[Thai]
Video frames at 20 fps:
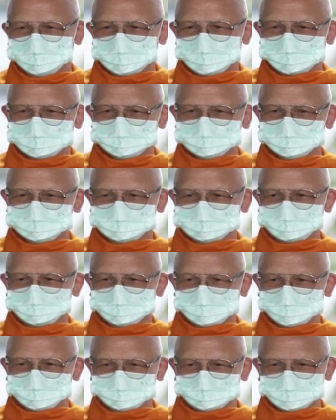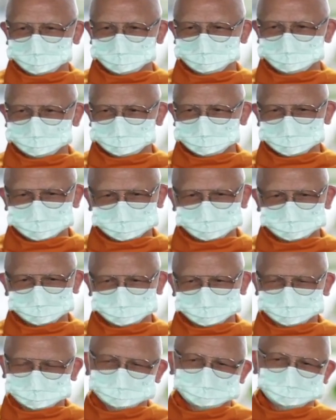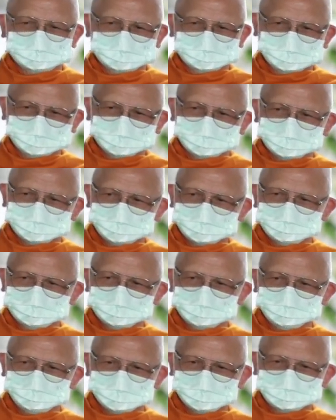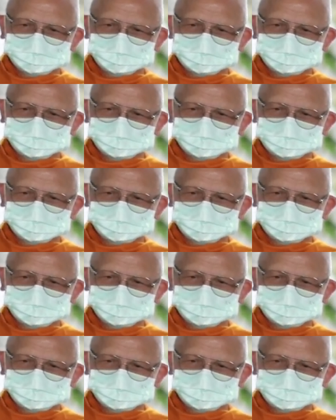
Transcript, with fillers: ถ้าเราอบรมจิตเรียนรู้ชีวิต